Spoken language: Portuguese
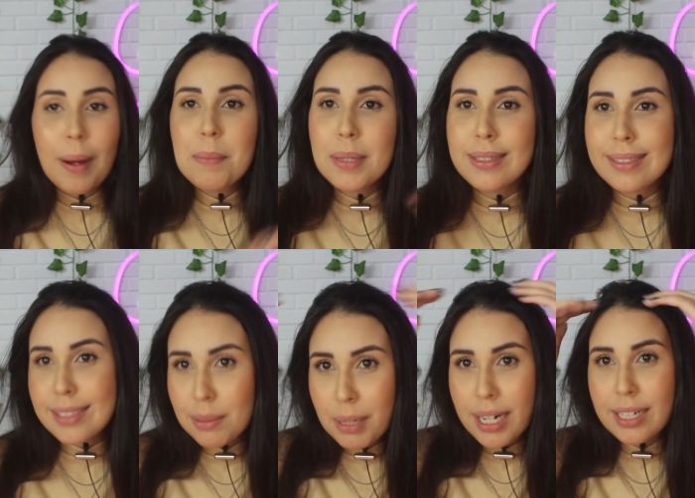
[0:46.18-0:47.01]
amando
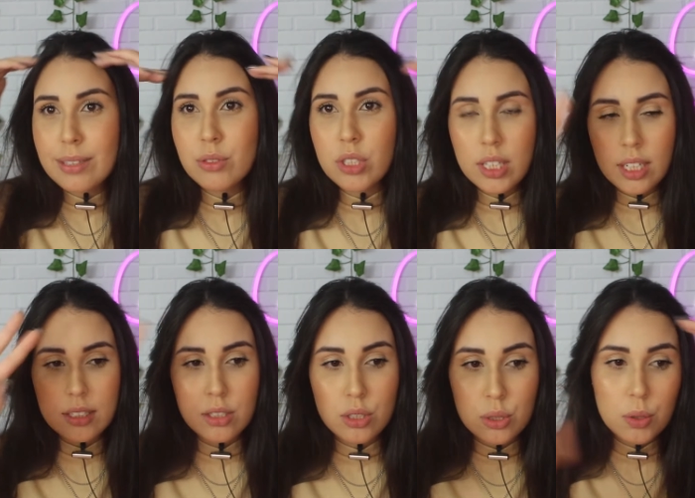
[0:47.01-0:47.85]
essa marca, não tinha
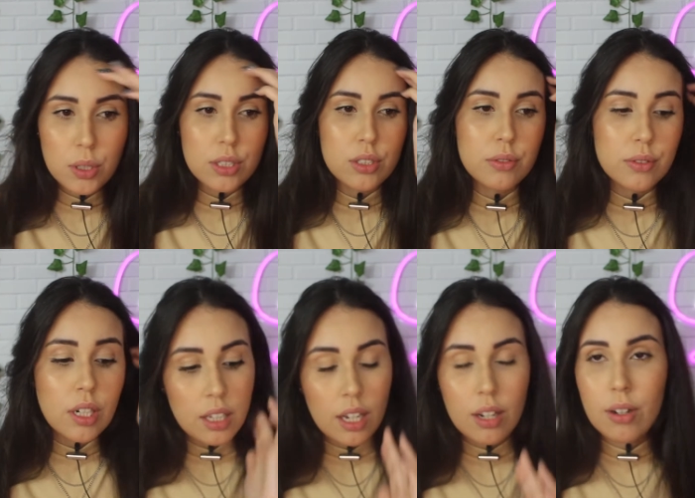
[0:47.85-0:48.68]
nada, só tinha um corretivo
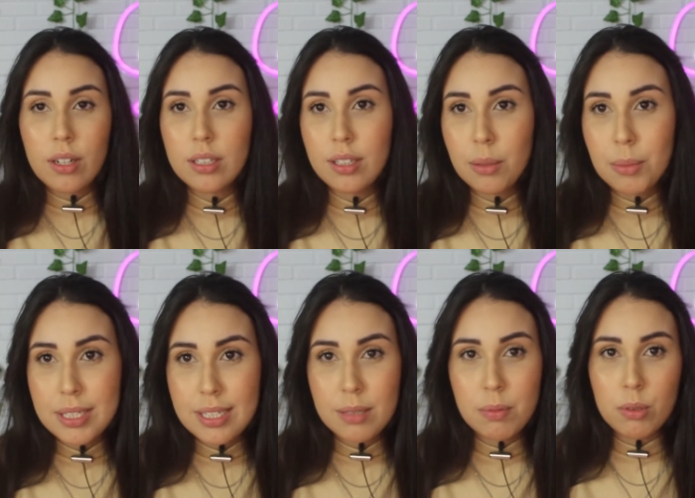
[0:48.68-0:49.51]
e agora eu tenho
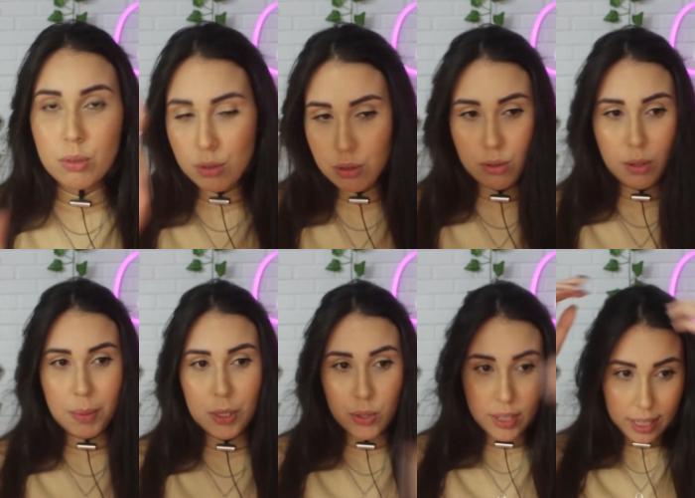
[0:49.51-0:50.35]
mais três produtos e estou
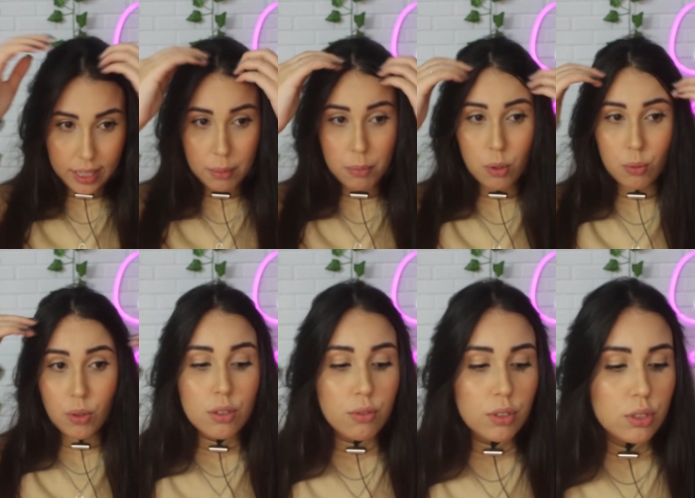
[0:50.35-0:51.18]
apaixonada. Bom,
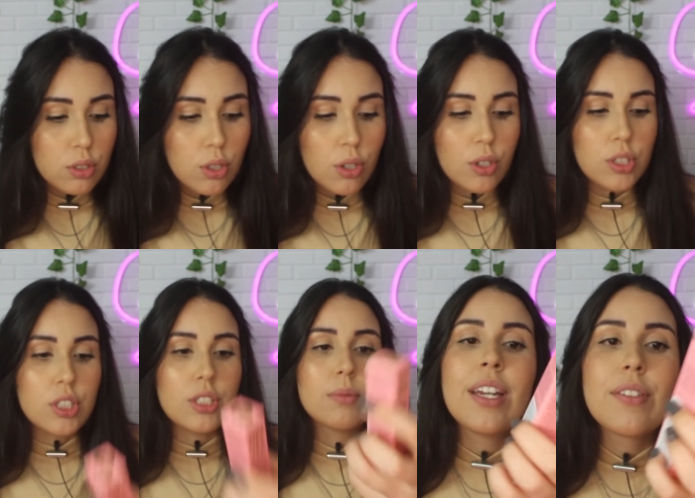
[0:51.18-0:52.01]
no vídeo de
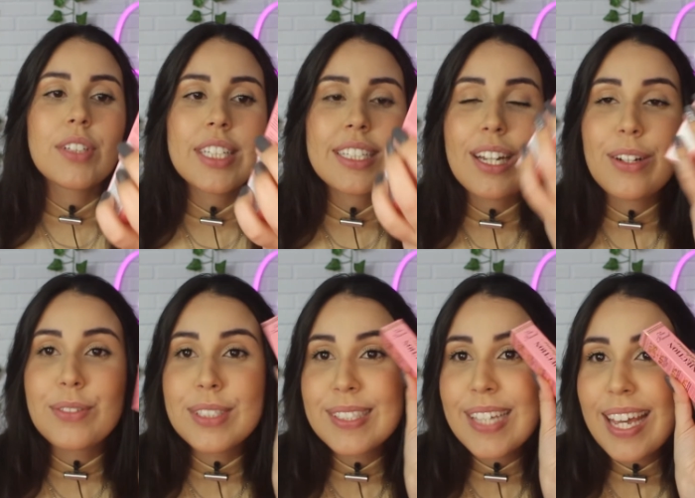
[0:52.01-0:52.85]
hoje eu vou testar
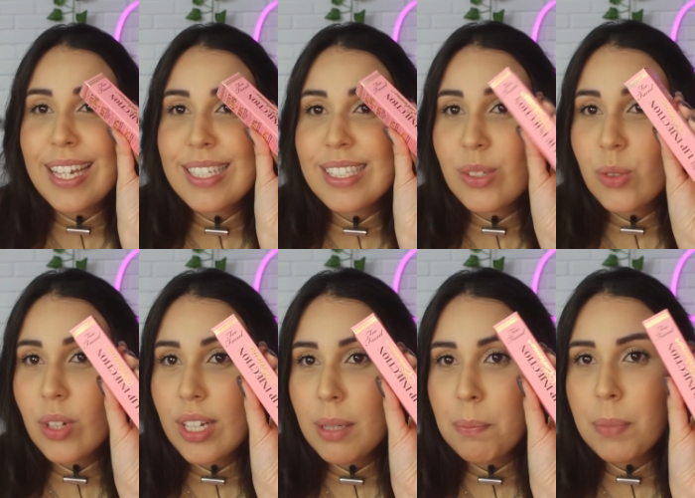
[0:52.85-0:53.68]
com vocês o
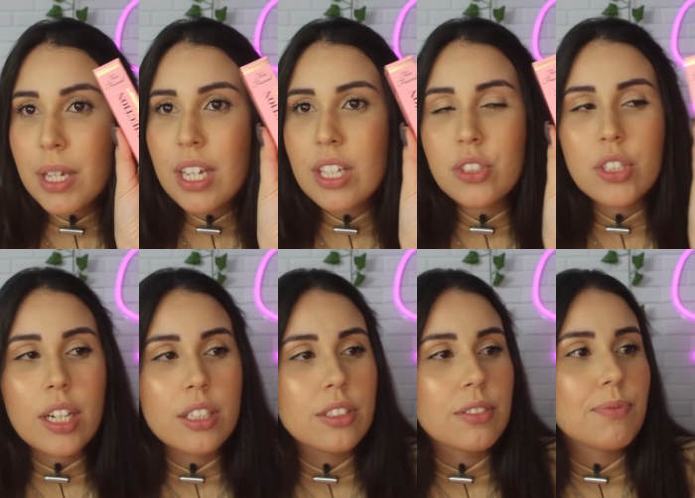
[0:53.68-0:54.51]
Lip
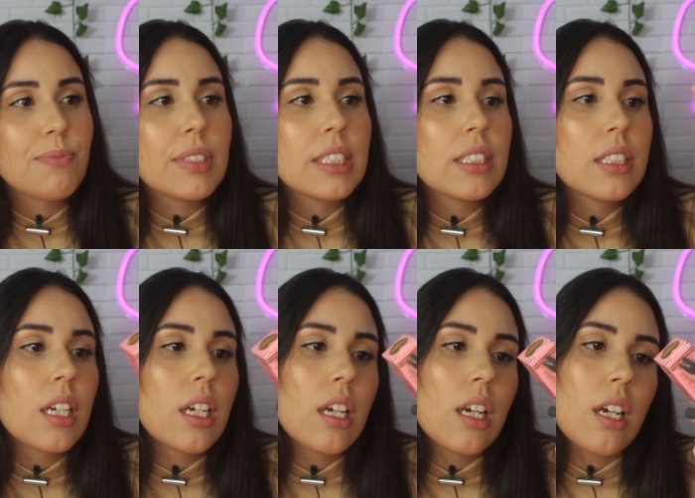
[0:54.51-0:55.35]
Injection
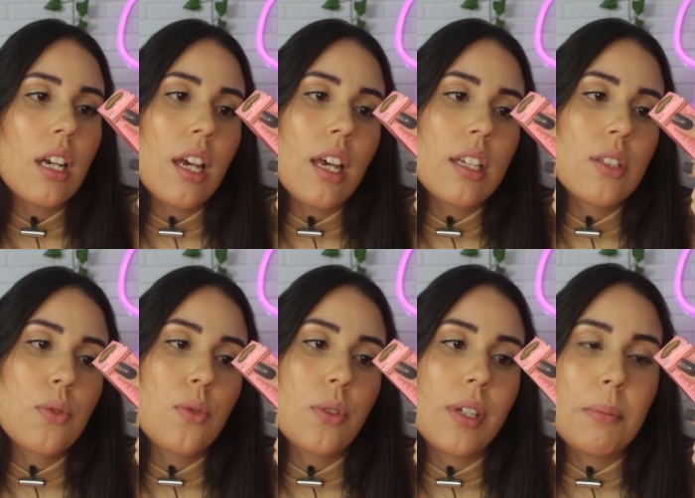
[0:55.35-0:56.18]

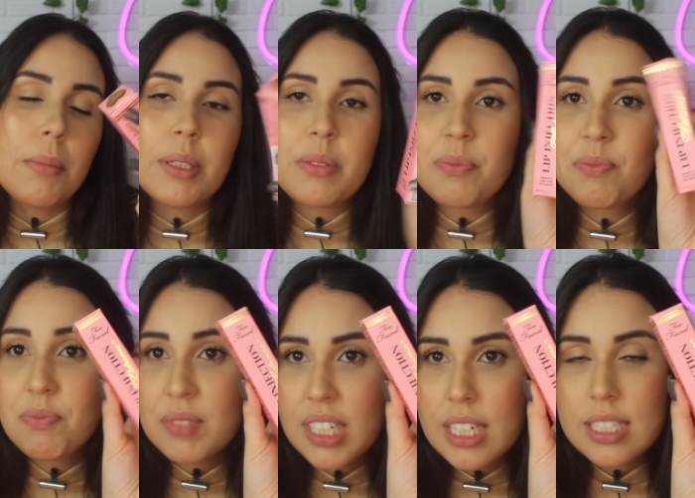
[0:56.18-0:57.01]
Extreme.
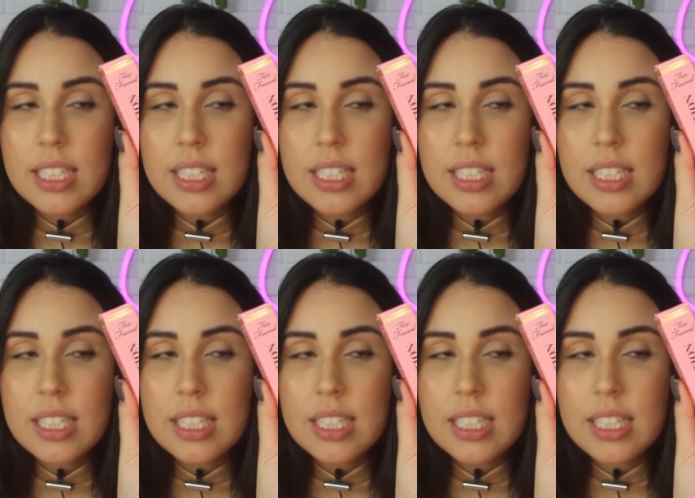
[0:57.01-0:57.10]
Esse